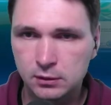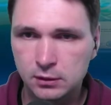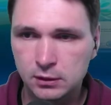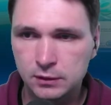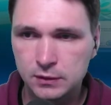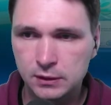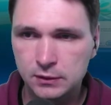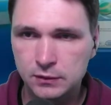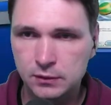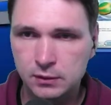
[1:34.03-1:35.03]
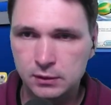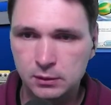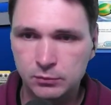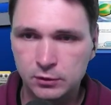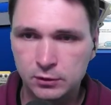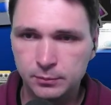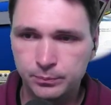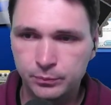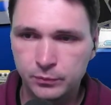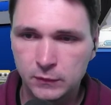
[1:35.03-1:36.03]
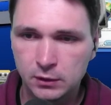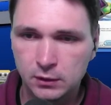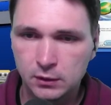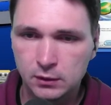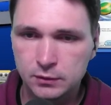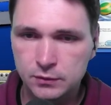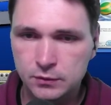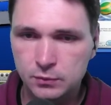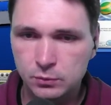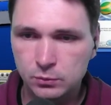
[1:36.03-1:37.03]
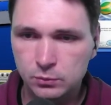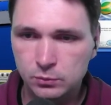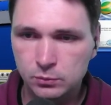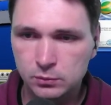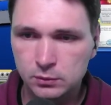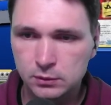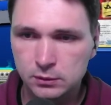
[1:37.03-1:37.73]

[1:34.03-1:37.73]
Genesects. Ja, nehmen wir, ne? So,